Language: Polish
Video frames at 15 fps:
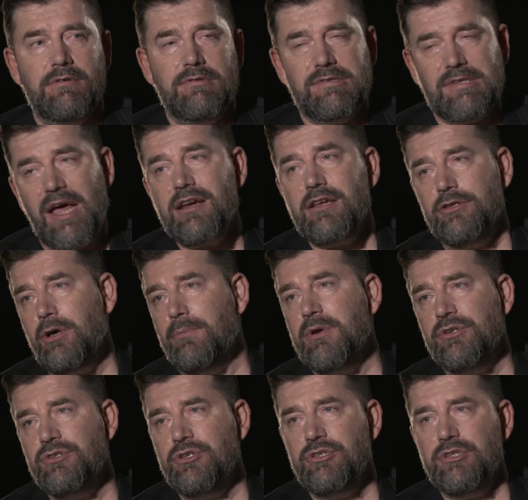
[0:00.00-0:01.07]
stare,
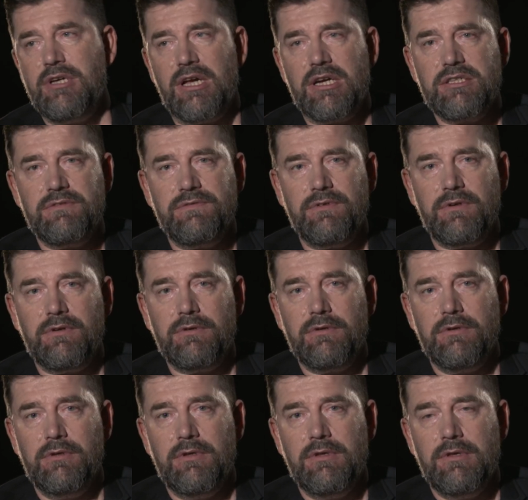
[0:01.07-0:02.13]
dobre dziennikarstwo